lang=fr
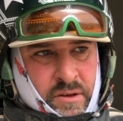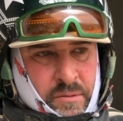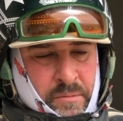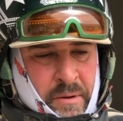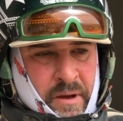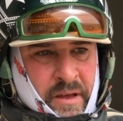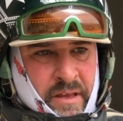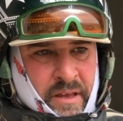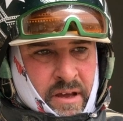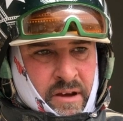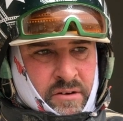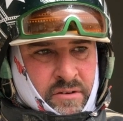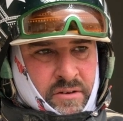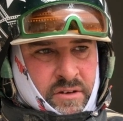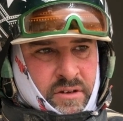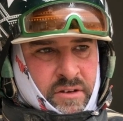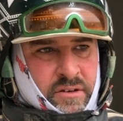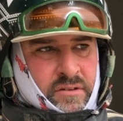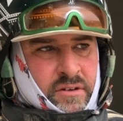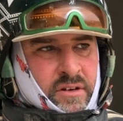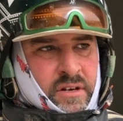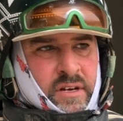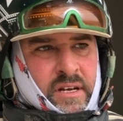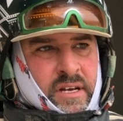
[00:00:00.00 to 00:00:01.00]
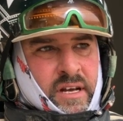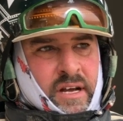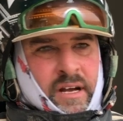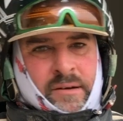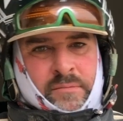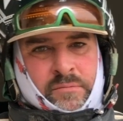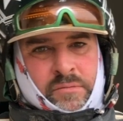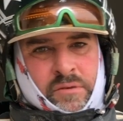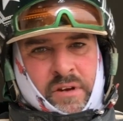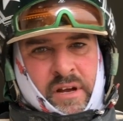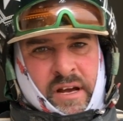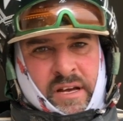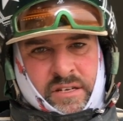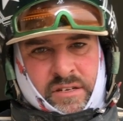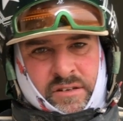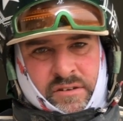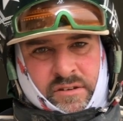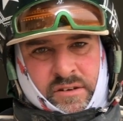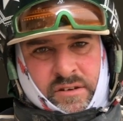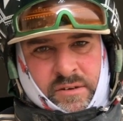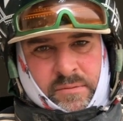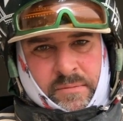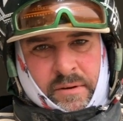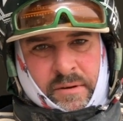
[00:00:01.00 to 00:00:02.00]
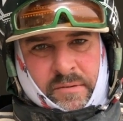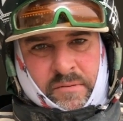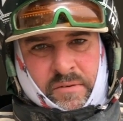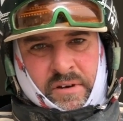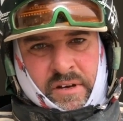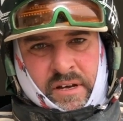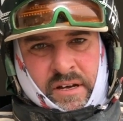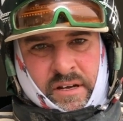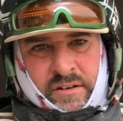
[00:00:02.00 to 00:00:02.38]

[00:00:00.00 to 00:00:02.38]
il euh, y a eu un carambolage. Et ben voilà.